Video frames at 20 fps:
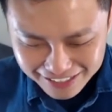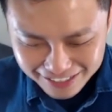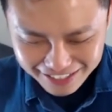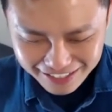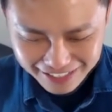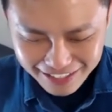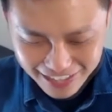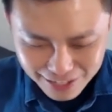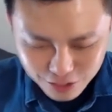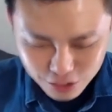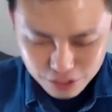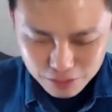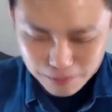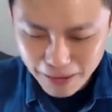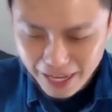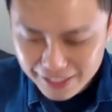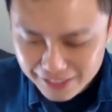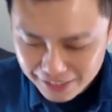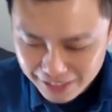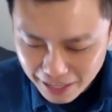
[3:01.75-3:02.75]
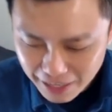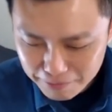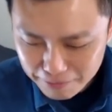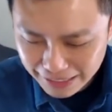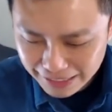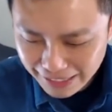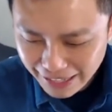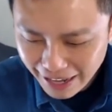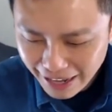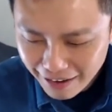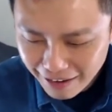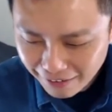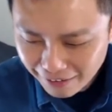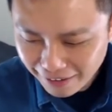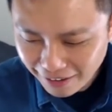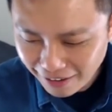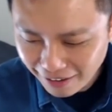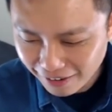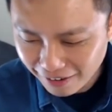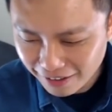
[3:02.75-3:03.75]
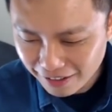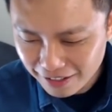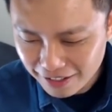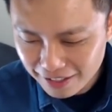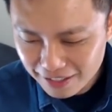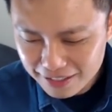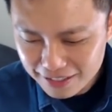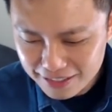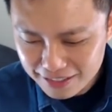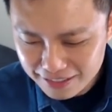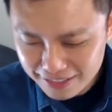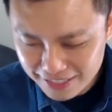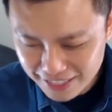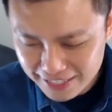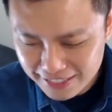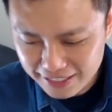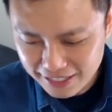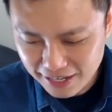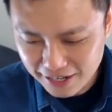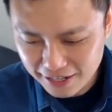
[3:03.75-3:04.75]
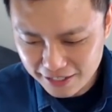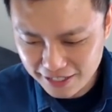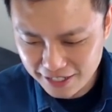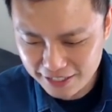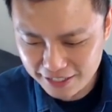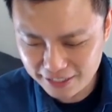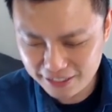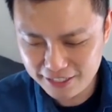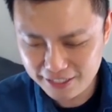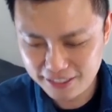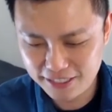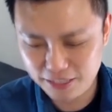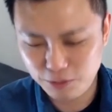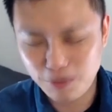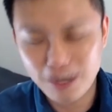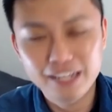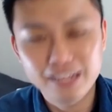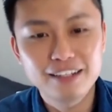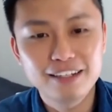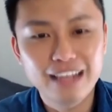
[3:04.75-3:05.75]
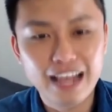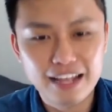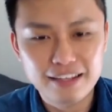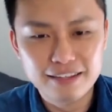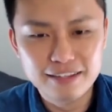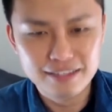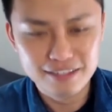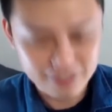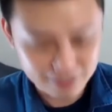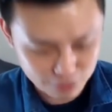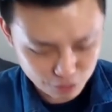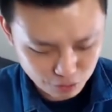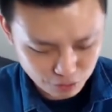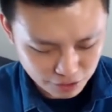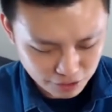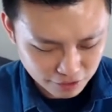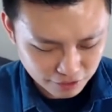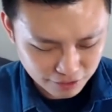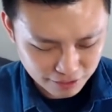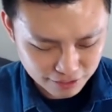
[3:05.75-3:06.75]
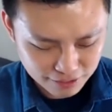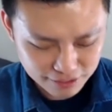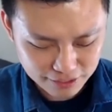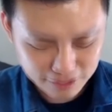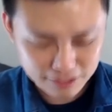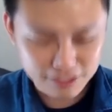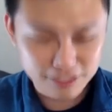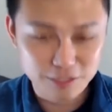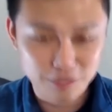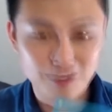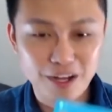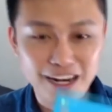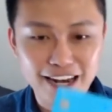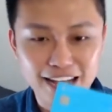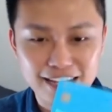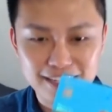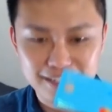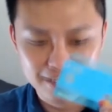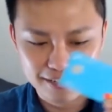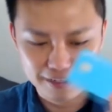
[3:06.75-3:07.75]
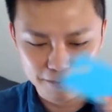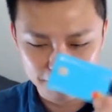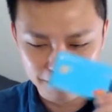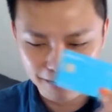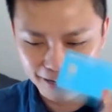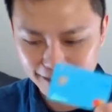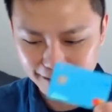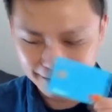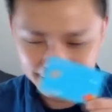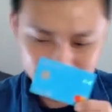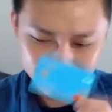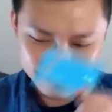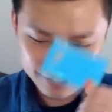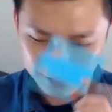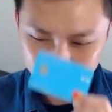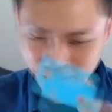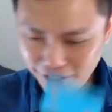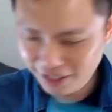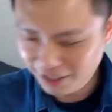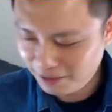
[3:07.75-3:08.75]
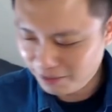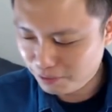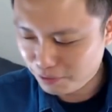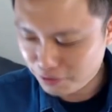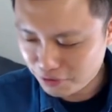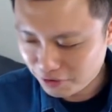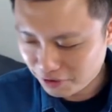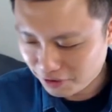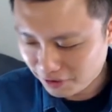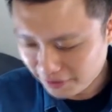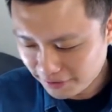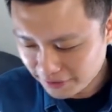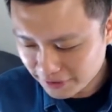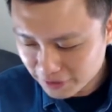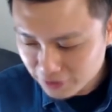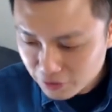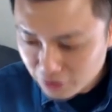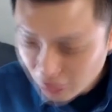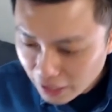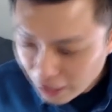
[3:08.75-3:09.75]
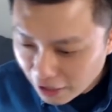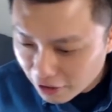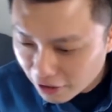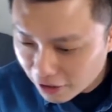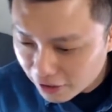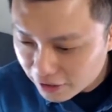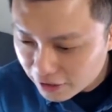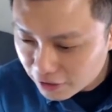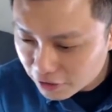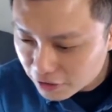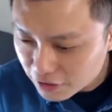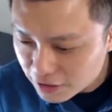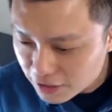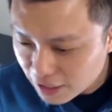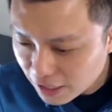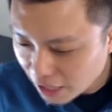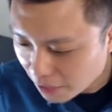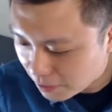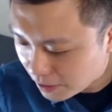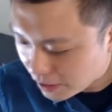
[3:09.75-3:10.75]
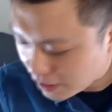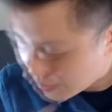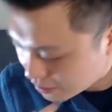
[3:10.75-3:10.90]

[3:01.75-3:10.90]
简单直白，简单明了哈，简洁而且是喜欢的蓝色，所以也有人是喜欢蓝色的吗？对，不错，哎，好像也有一些卡片也